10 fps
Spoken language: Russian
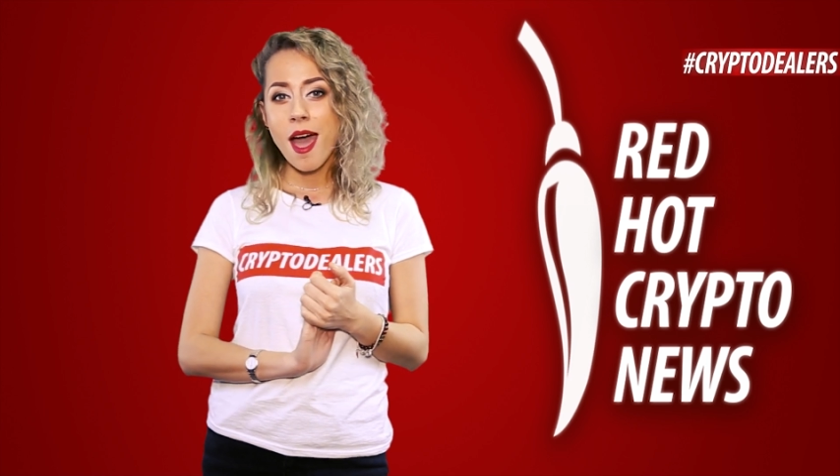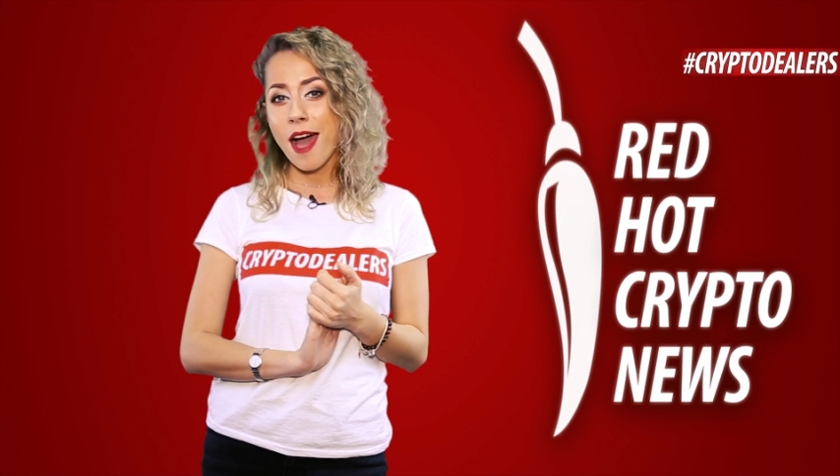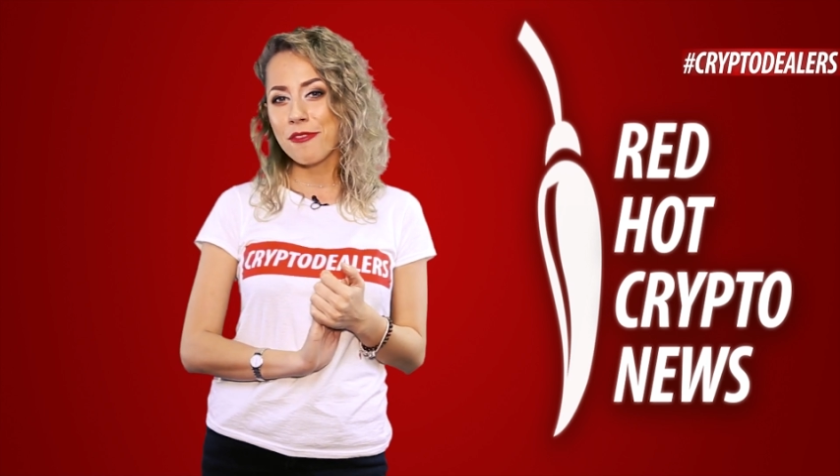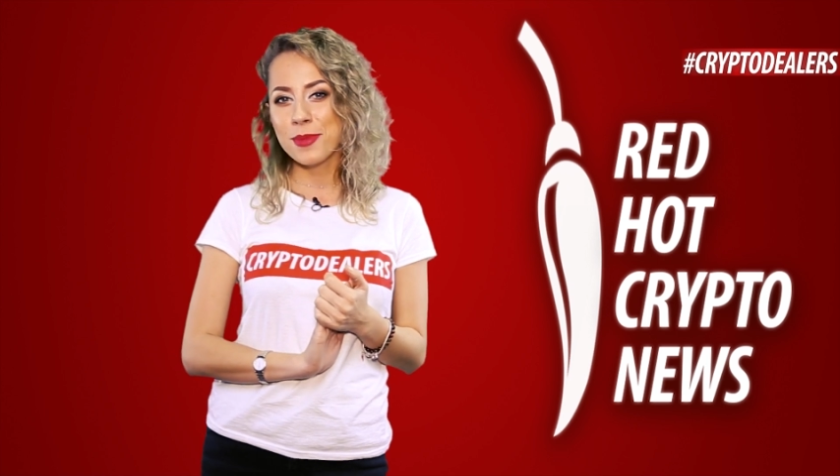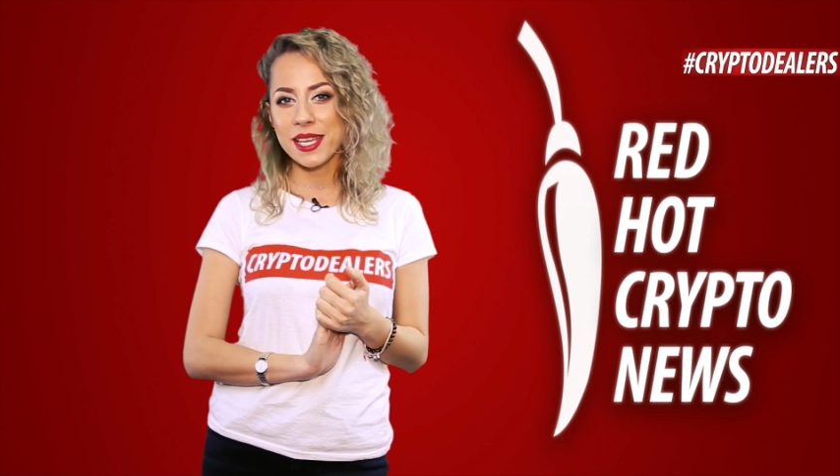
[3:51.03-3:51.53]

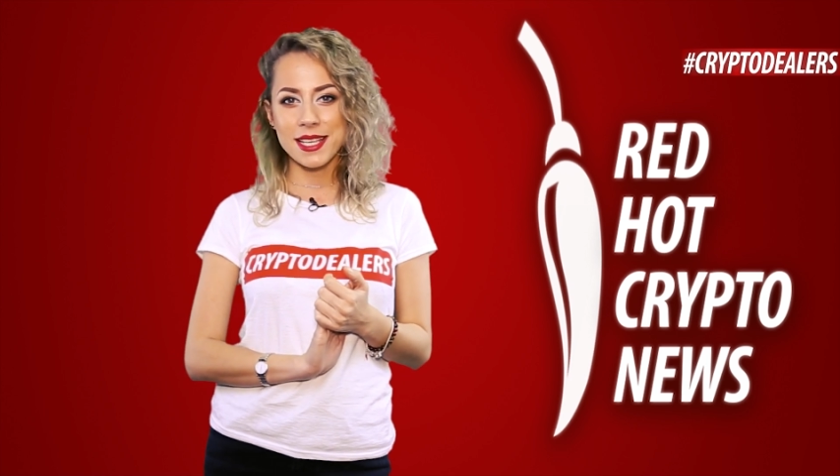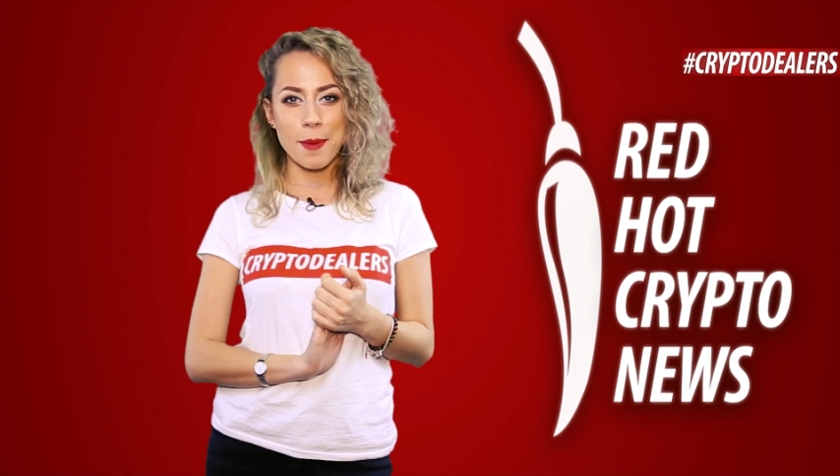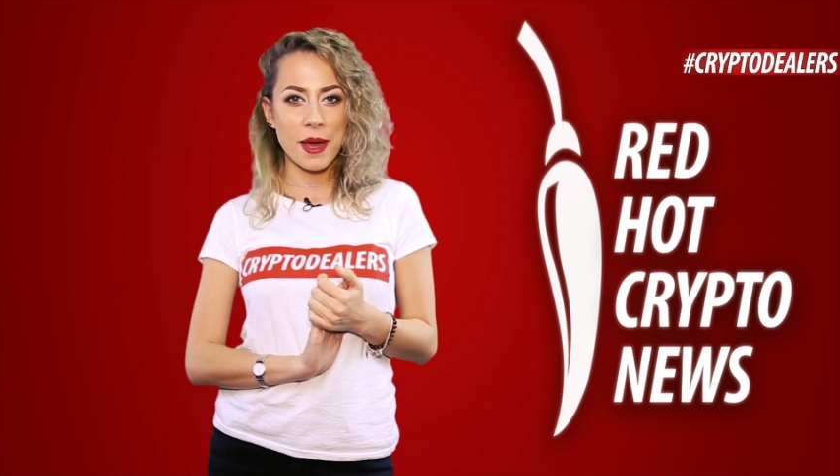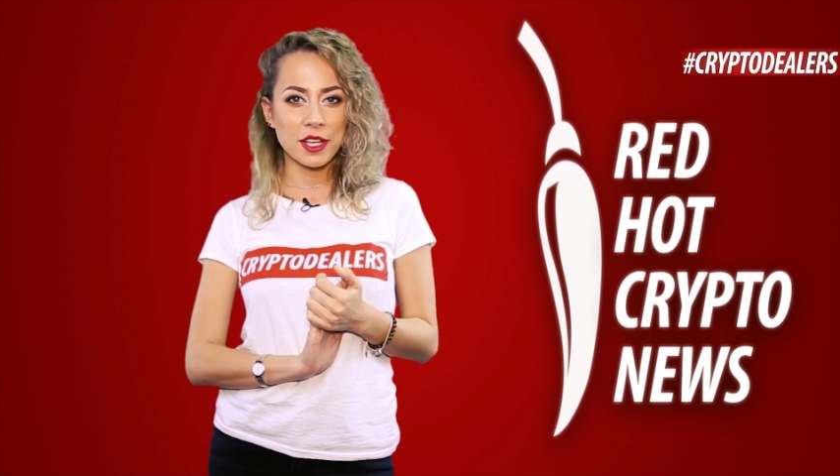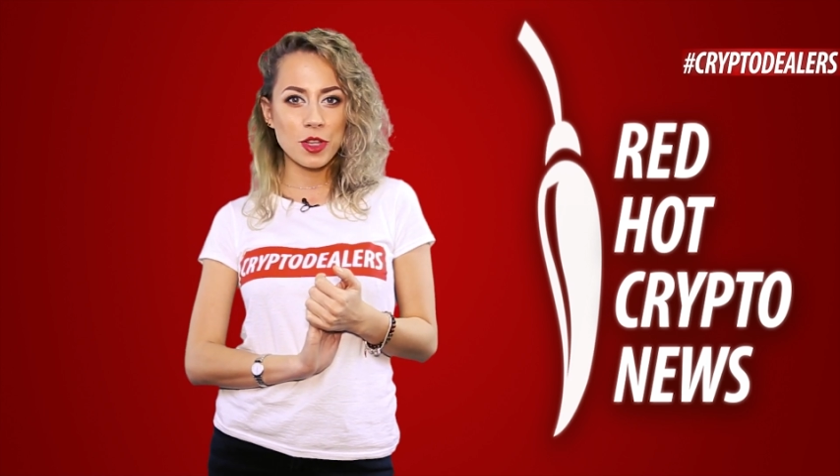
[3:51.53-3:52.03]
А в
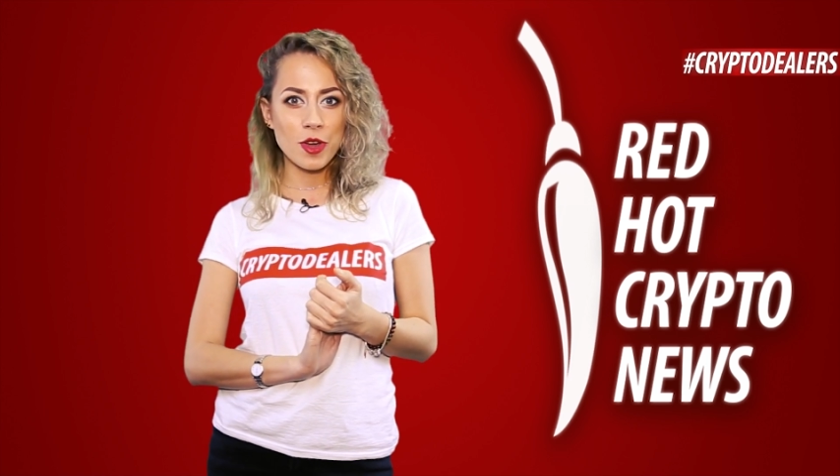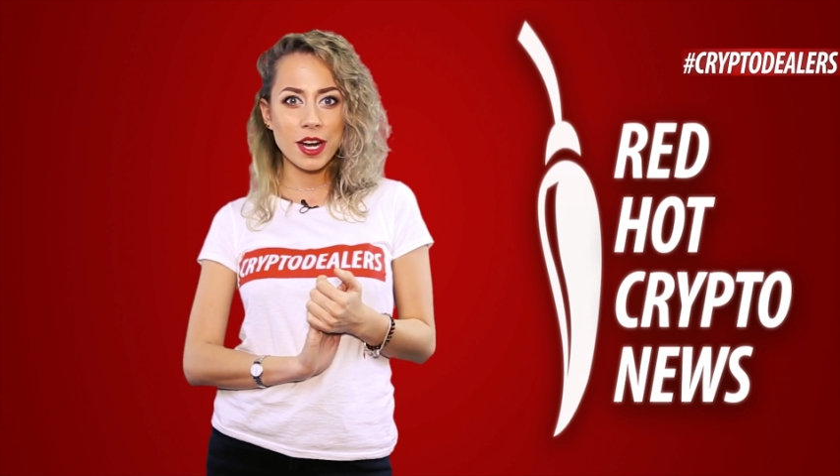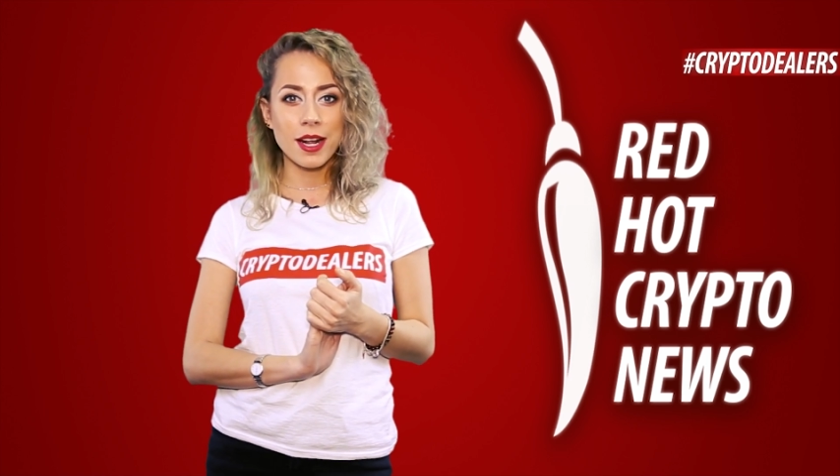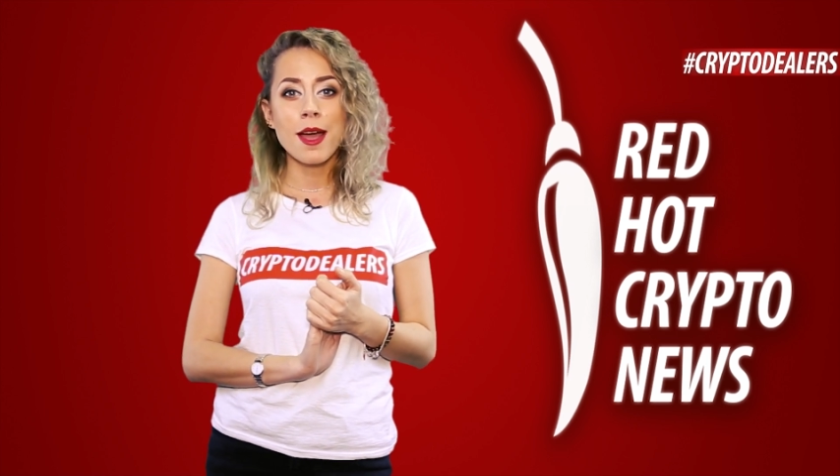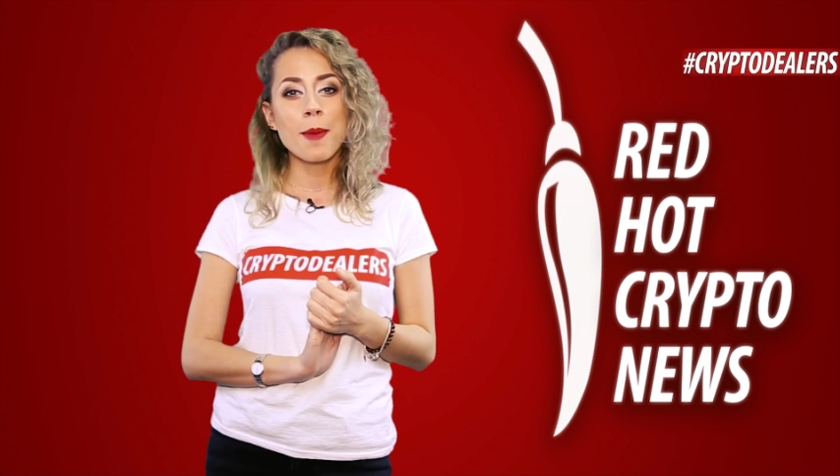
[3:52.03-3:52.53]
медиапартнерах –